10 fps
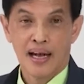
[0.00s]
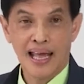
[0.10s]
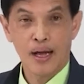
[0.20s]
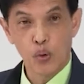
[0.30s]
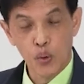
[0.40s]
และ
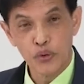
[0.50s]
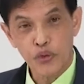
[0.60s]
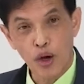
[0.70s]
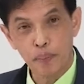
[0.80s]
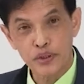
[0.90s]
คุณ
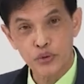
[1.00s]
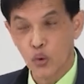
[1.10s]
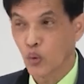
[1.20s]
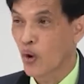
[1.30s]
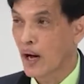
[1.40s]
ต้องพิสู
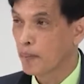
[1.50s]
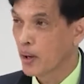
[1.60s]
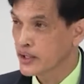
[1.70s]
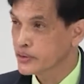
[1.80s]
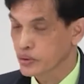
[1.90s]
จน์ความบ
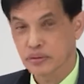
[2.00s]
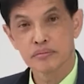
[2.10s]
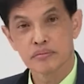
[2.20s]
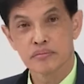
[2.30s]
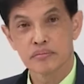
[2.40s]
ริสุทธิ์
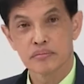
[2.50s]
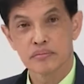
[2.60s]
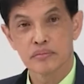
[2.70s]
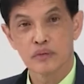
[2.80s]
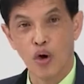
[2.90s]

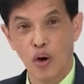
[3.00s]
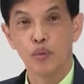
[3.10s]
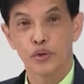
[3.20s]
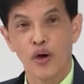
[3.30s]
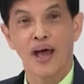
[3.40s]
ของ
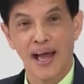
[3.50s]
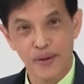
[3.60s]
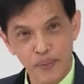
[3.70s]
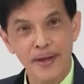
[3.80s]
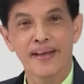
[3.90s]
ผู้ต้องหา
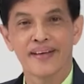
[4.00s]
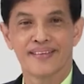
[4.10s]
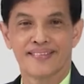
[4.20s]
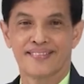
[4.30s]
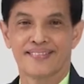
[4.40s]
ด้วย
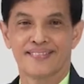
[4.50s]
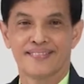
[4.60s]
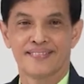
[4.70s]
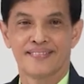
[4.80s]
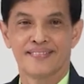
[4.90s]

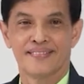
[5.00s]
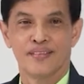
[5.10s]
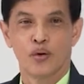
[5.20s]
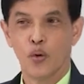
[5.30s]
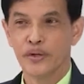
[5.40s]

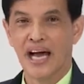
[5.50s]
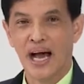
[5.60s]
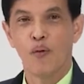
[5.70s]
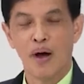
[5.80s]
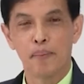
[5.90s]
คุณอย่า
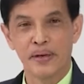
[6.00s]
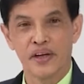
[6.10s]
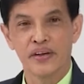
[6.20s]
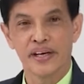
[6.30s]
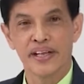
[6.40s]
เอาความผิด
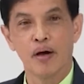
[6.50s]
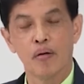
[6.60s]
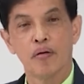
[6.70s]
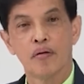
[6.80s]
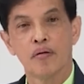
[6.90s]
เขาอย่างเดียว
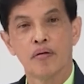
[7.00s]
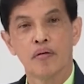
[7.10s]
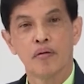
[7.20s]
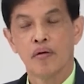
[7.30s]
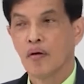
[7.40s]

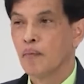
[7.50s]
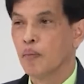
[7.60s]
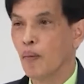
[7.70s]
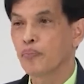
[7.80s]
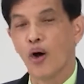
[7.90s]
ผ
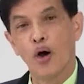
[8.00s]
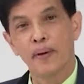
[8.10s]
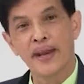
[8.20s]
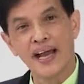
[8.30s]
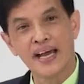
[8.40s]
มตอบพ
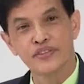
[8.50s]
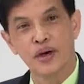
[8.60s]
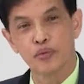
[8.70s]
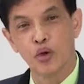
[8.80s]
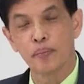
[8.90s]
นักงานสอ
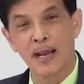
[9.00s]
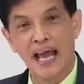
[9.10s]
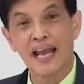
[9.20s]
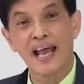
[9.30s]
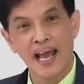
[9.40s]
บสวนมาห
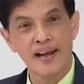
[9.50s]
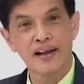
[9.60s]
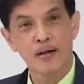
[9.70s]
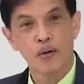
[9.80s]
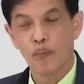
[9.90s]
ลายรายแล้
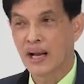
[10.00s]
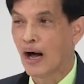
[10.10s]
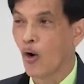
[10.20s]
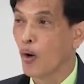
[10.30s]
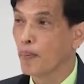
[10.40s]
ว เวลา
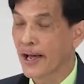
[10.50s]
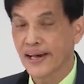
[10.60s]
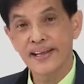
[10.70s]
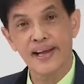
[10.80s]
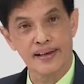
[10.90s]
ออกหมาย
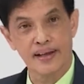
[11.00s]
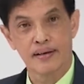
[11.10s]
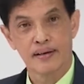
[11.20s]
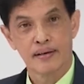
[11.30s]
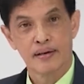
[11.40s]
เรียกเนี่ย
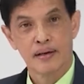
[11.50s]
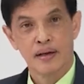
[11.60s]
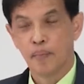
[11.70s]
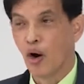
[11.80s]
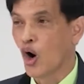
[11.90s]

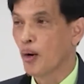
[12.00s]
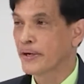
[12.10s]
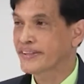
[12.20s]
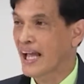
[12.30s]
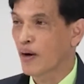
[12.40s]
พอเขามา
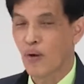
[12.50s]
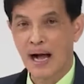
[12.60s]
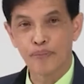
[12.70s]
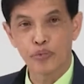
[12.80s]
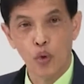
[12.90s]
แจ้งควา
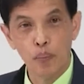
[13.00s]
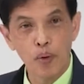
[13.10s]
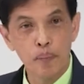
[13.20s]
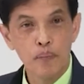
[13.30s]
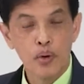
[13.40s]
มตูม
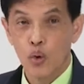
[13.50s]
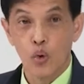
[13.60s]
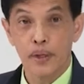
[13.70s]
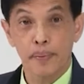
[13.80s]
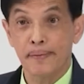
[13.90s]
ปุ๊บคุ
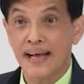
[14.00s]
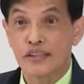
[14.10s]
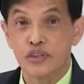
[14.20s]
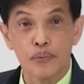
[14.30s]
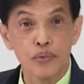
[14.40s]
ณจะไม่ได้มีการ
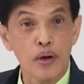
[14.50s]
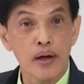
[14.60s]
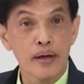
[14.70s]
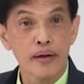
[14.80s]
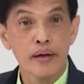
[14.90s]
สอบสวนเลย